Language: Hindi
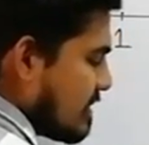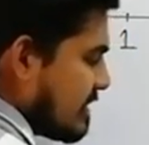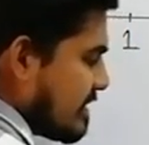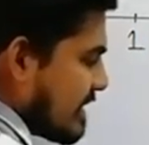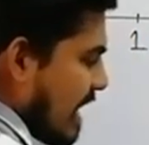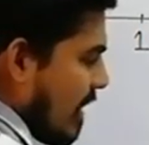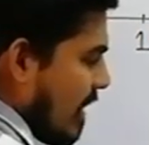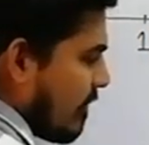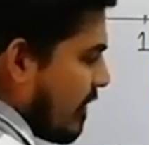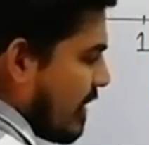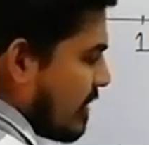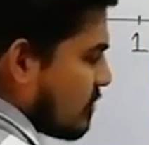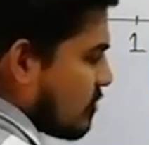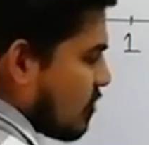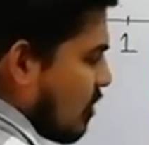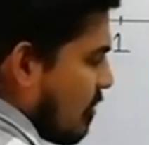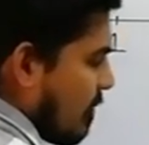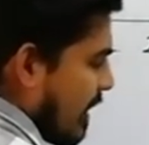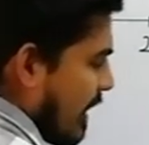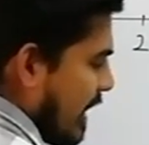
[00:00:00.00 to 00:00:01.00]
सेवन
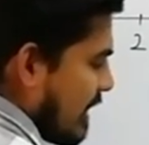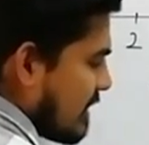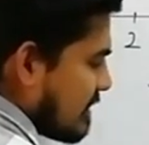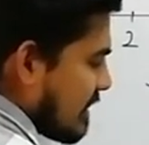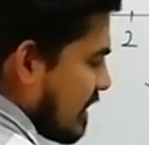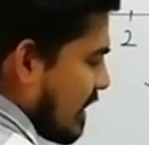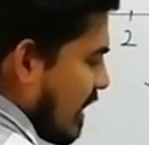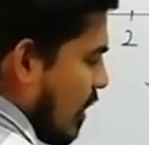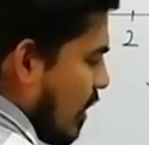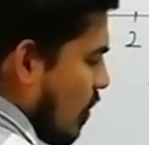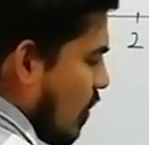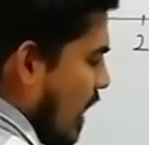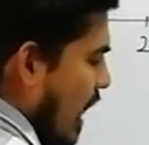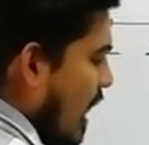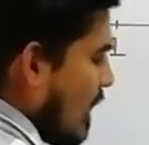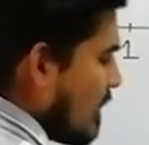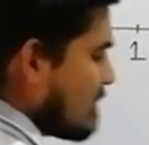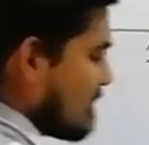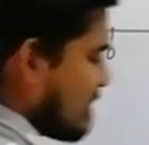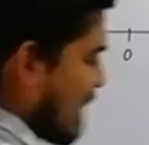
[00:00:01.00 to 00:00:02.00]
तो हमारा आंसर क्या होगा
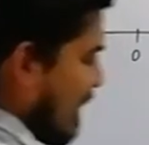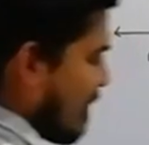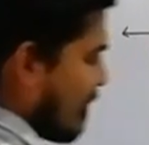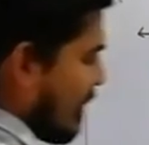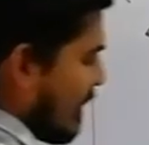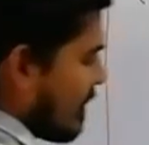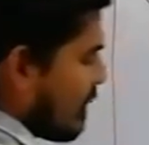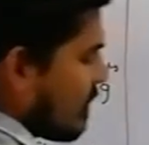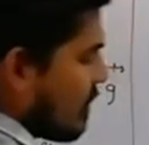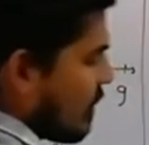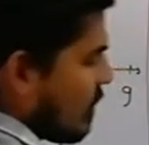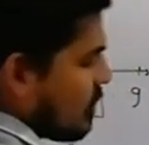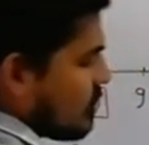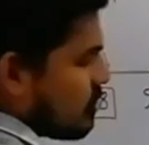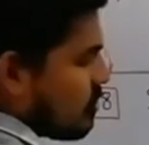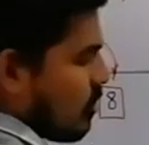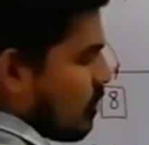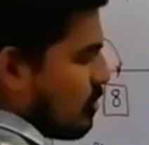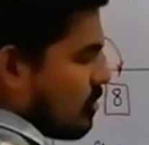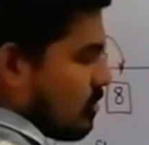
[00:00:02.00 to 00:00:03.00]
सेवन
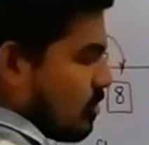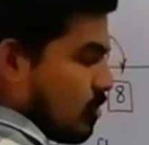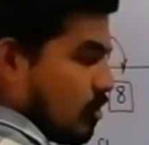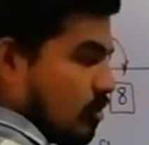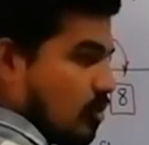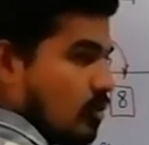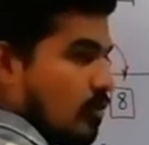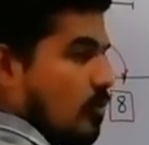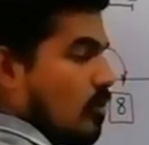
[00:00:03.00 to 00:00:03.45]
सो टू